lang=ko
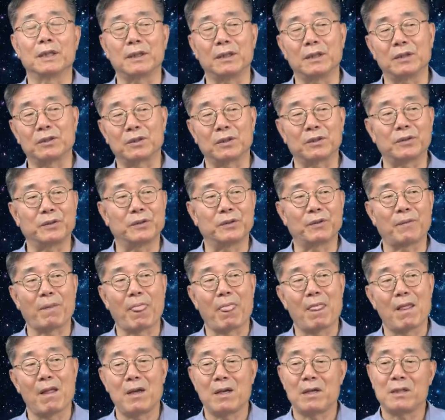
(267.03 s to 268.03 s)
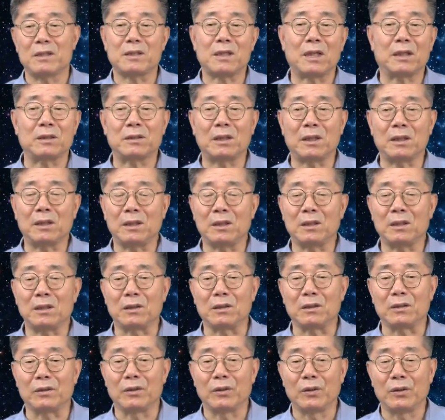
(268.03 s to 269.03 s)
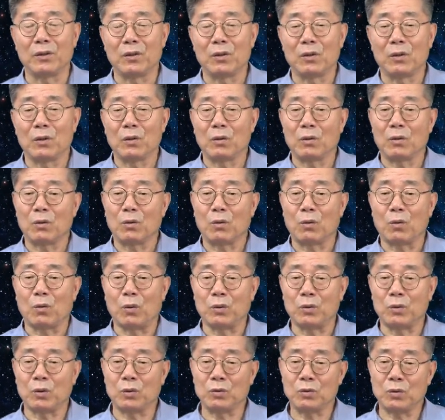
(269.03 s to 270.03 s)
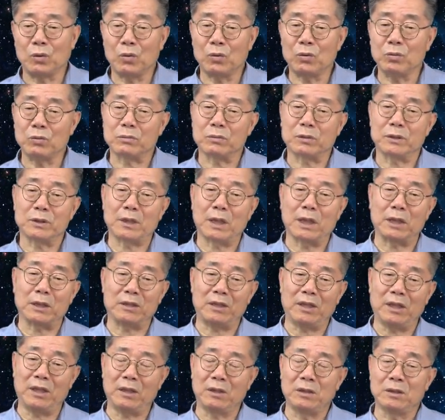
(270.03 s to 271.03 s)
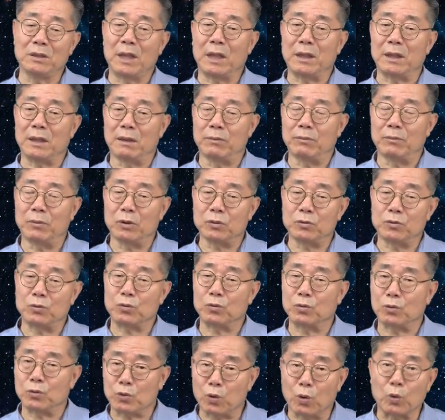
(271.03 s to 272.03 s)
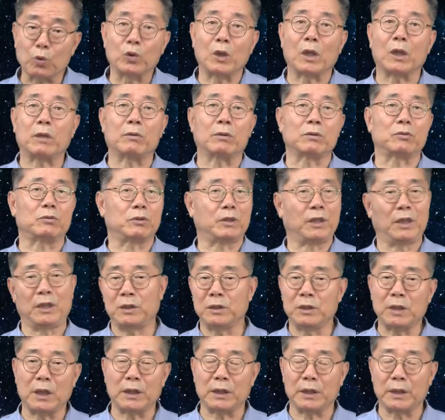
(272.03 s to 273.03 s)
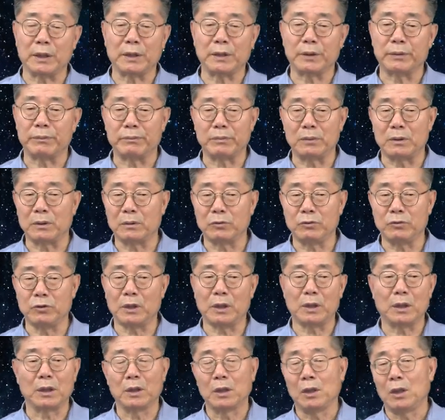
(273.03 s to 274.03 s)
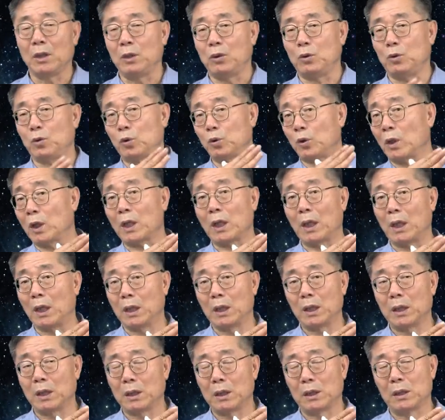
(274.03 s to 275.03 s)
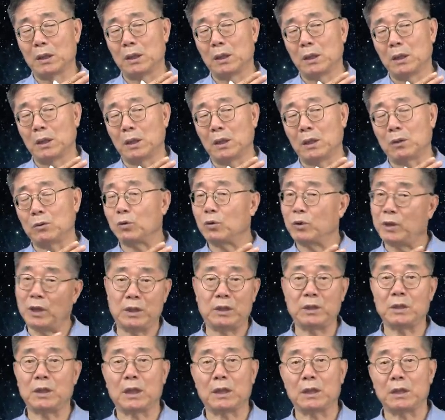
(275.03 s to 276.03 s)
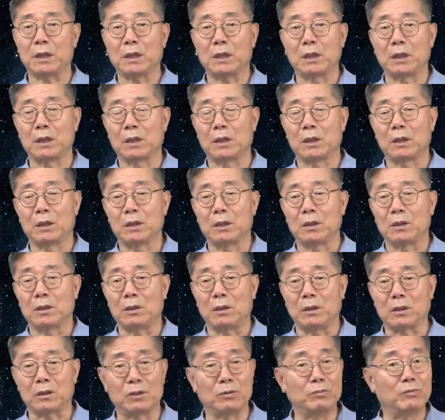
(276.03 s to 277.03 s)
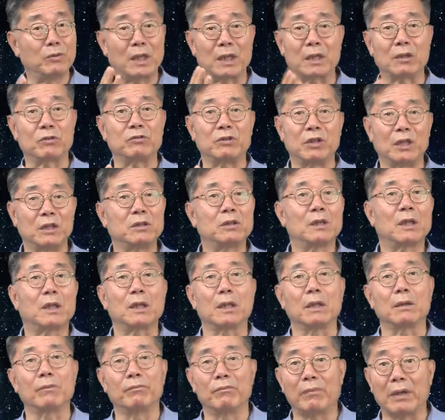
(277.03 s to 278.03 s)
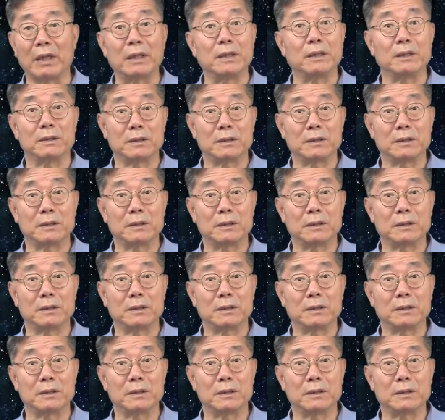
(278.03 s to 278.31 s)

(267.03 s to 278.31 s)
그래서 그 상당히 고려조는 그냥 대등하게 뭐 중국 송나라와도 대등하게 뭐 위에 요나라와도 대등하게 아, 금나라 대등하게 막